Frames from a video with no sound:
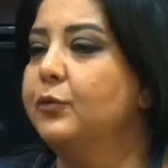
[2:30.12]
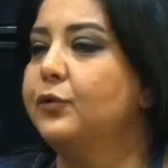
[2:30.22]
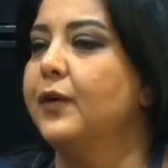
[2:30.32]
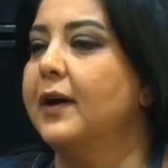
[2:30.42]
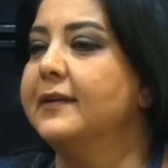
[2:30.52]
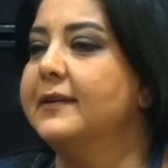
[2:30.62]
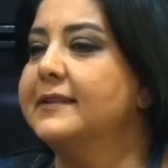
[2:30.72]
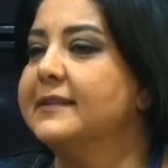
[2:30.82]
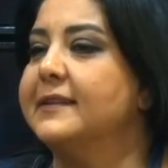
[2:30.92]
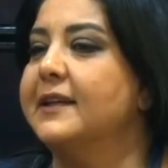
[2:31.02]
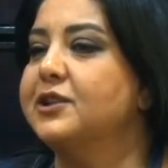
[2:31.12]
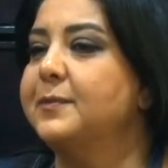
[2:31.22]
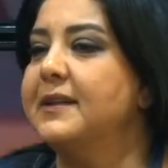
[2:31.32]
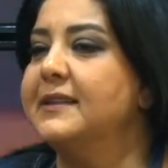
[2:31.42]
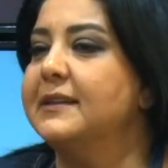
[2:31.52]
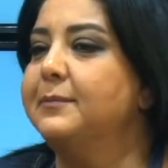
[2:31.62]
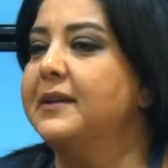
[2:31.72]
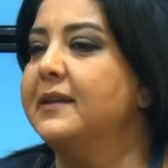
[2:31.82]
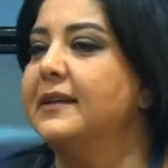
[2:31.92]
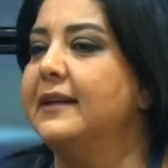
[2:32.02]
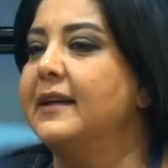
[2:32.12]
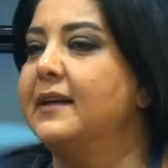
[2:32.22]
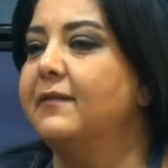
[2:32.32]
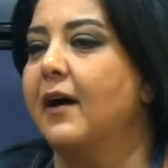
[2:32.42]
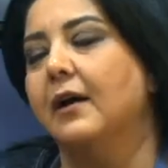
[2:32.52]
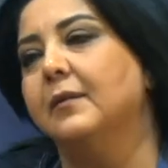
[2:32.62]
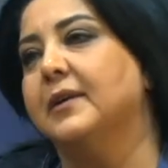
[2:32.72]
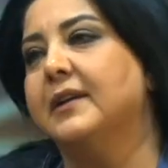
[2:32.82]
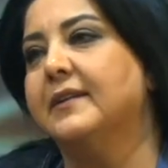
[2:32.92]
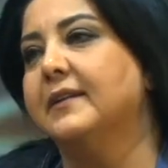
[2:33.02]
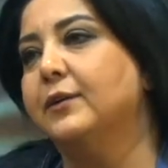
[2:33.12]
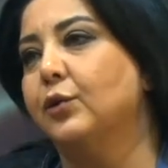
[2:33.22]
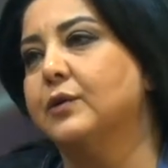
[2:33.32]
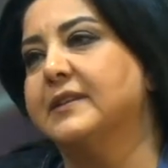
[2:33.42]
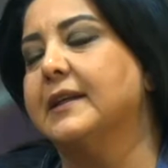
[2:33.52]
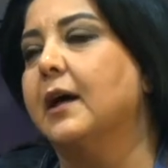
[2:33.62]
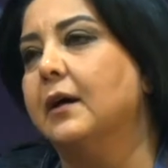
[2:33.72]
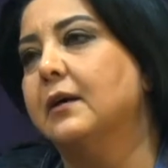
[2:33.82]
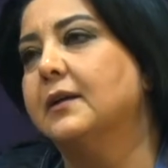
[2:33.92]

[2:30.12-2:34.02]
mutfağını seçmenizin bir nedeni var mıydı yoksa?